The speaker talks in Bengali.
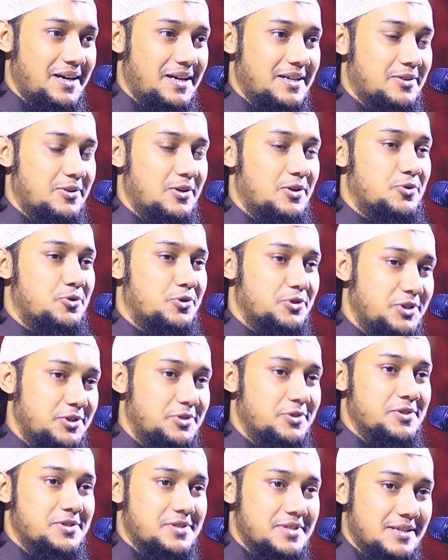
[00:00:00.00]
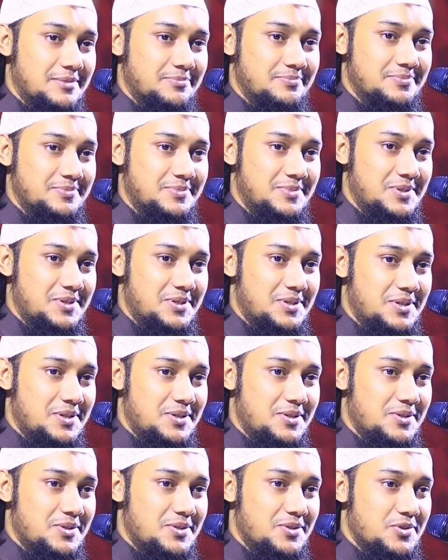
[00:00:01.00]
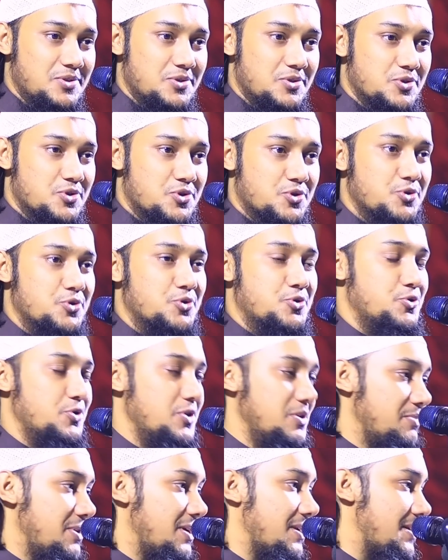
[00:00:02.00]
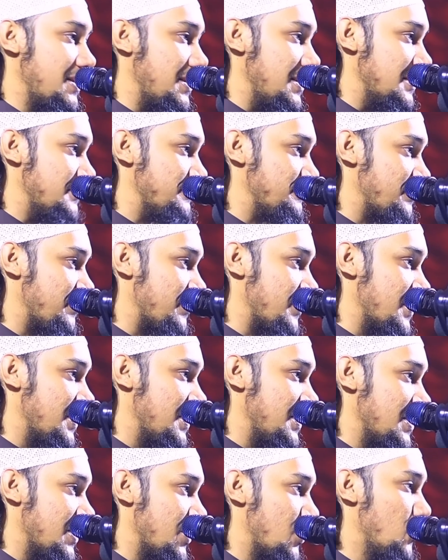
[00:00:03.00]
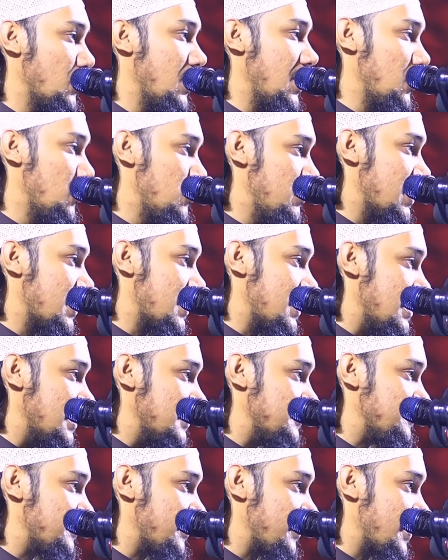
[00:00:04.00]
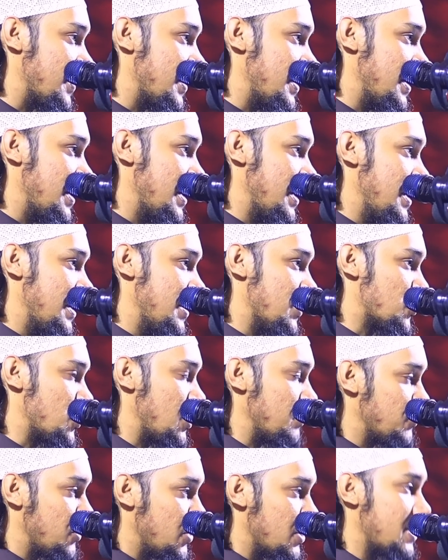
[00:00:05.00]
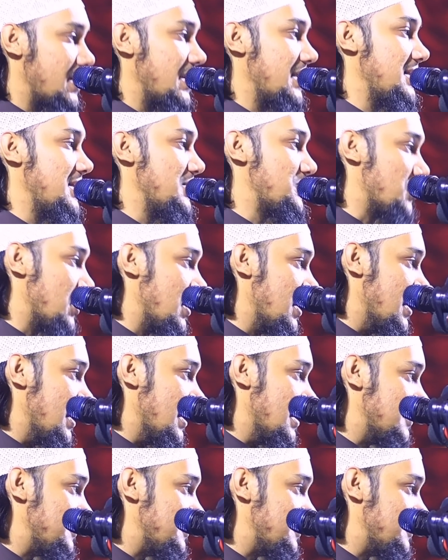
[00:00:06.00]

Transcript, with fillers: এটা হলো কথিত ইসলাম সুরসুরি মার্কা গোলালু মার্কা সব তরকারিতেই চলে